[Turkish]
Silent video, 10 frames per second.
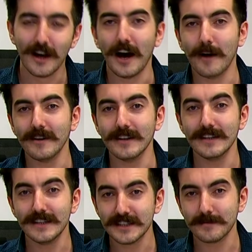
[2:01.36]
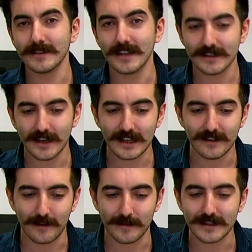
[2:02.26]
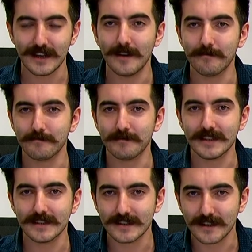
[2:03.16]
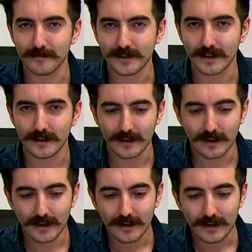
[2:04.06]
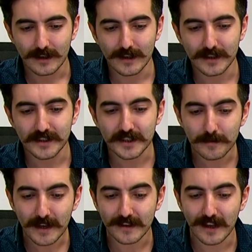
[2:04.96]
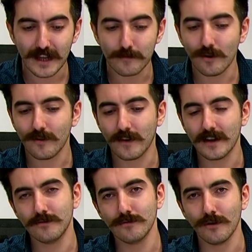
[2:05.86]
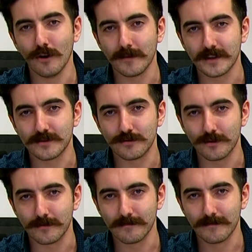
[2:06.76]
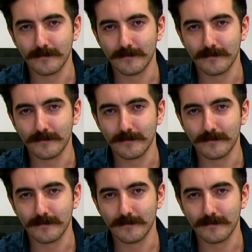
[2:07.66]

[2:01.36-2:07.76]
Neler Ama var? ilginç mesajlar da var. Mesela birisi demiş ki Evet. E, hiçbir yeteneğim yok fakat ünlü olmak istiyorum.